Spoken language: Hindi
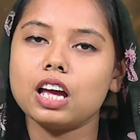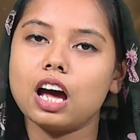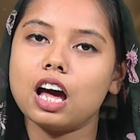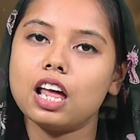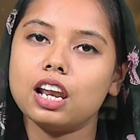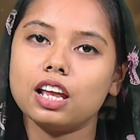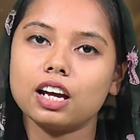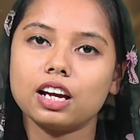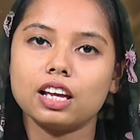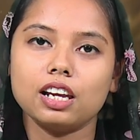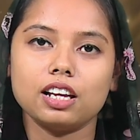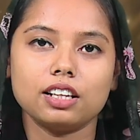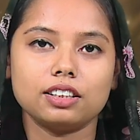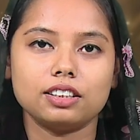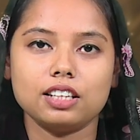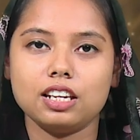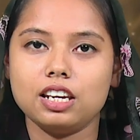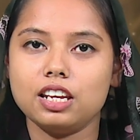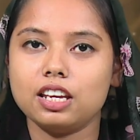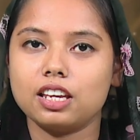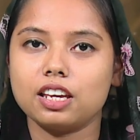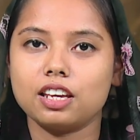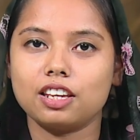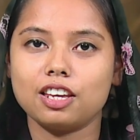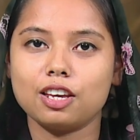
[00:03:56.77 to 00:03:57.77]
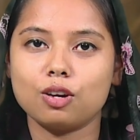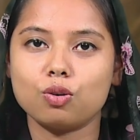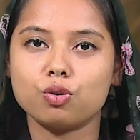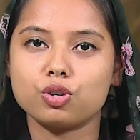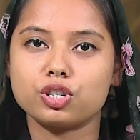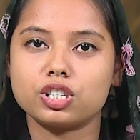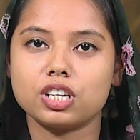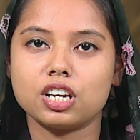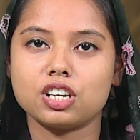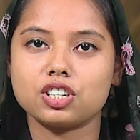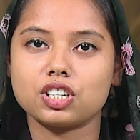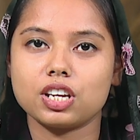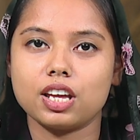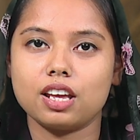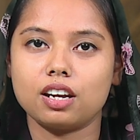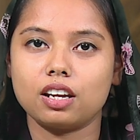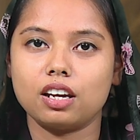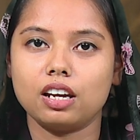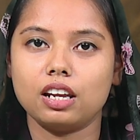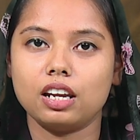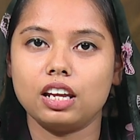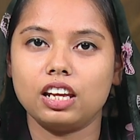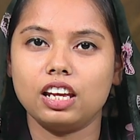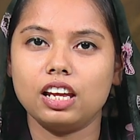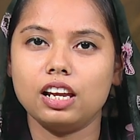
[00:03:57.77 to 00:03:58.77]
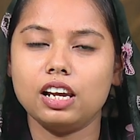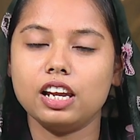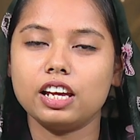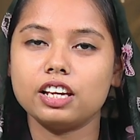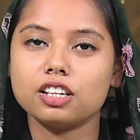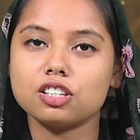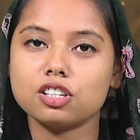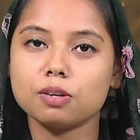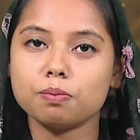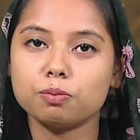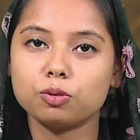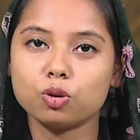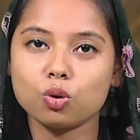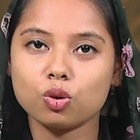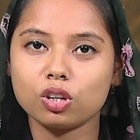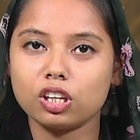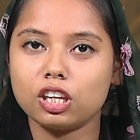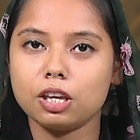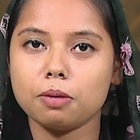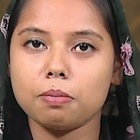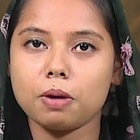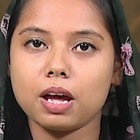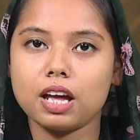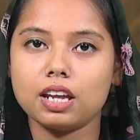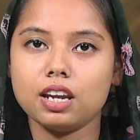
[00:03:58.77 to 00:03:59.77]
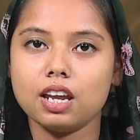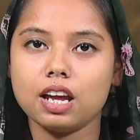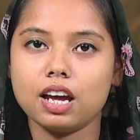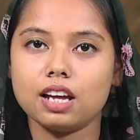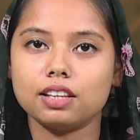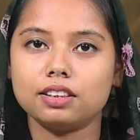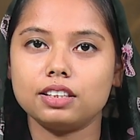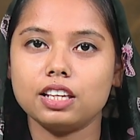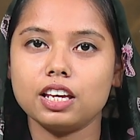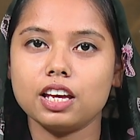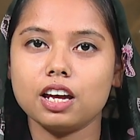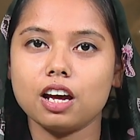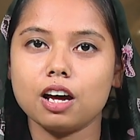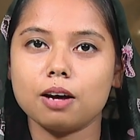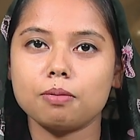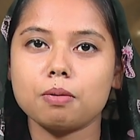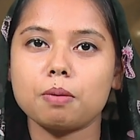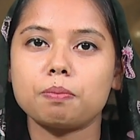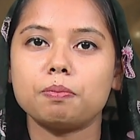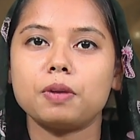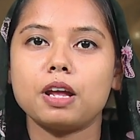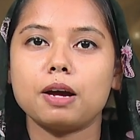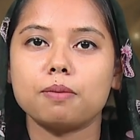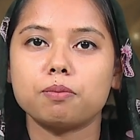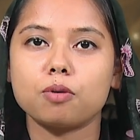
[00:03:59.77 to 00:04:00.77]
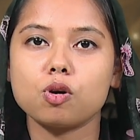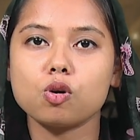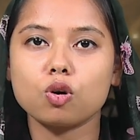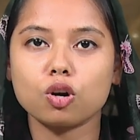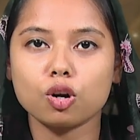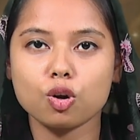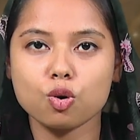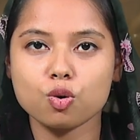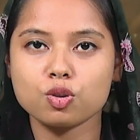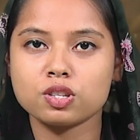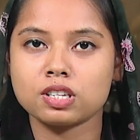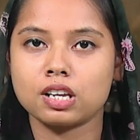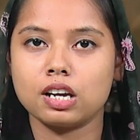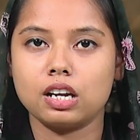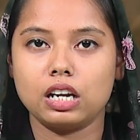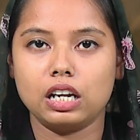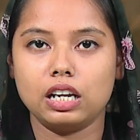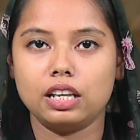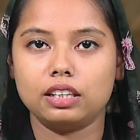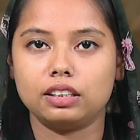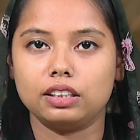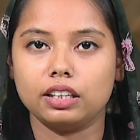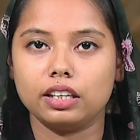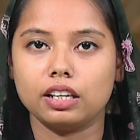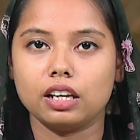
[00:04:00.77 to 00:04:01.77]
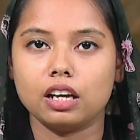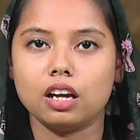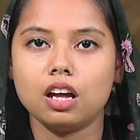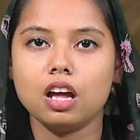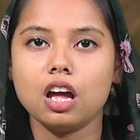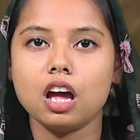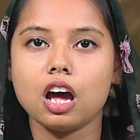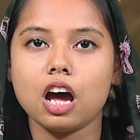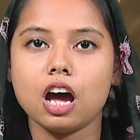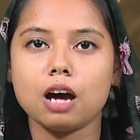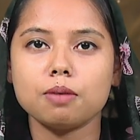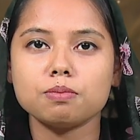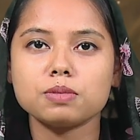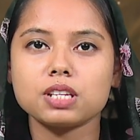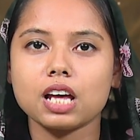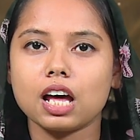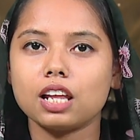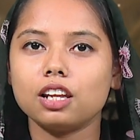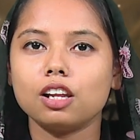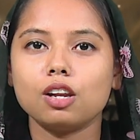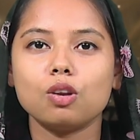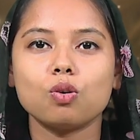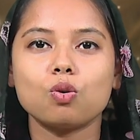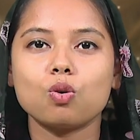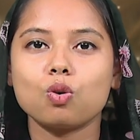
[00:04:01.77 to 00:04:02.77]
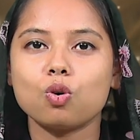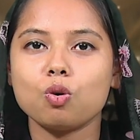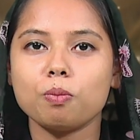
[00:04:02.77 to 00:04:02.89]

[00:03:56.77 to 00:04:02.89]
अलग अलग तरीके की खुशियाँ शेयर करेंगे लेकिन जब दुख की बारी आती है हम अपने आप को क्लोज़ कर लेते हैं हम ज़्यादा लोगों